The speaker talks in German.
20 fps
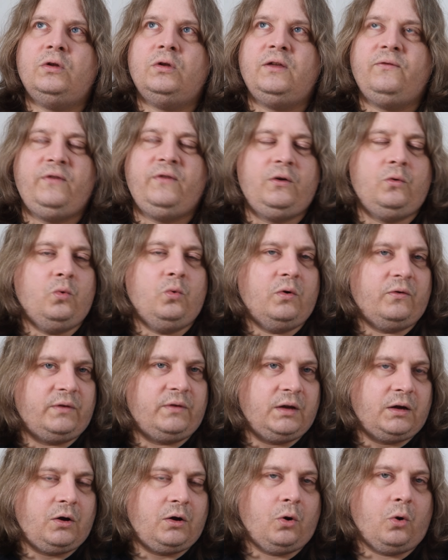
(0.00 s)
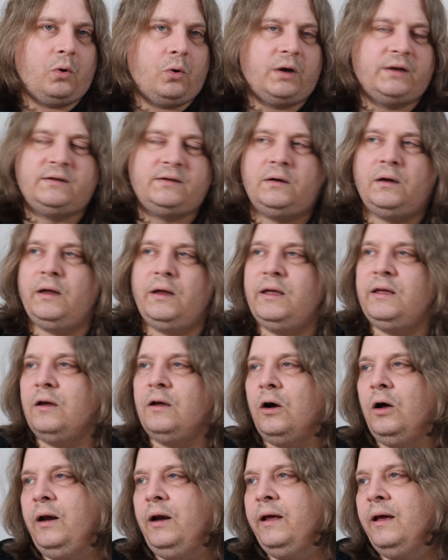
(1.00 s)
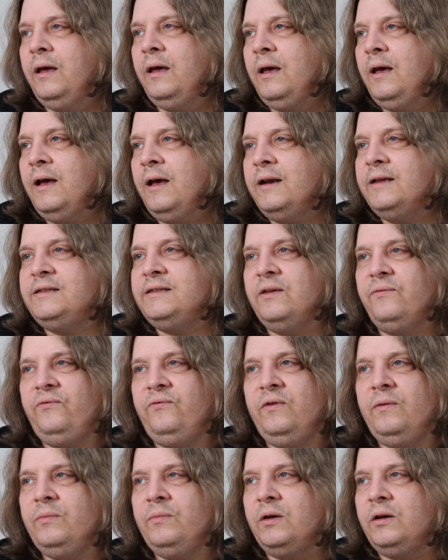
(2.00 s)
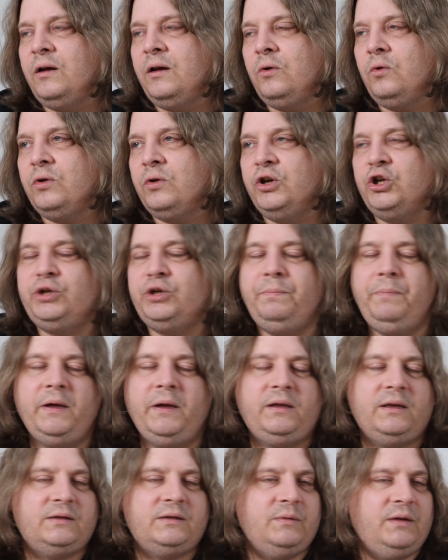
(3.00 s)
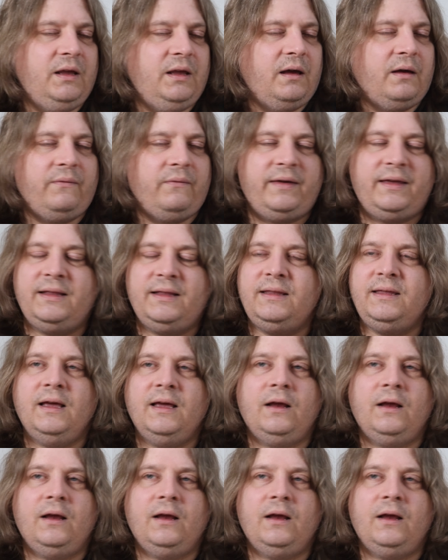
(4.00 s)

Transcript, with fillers: nur die Figur der Cora, sondern eigentlich alle, dass der Film dann auch noch gespickt ist mit irgendwelchen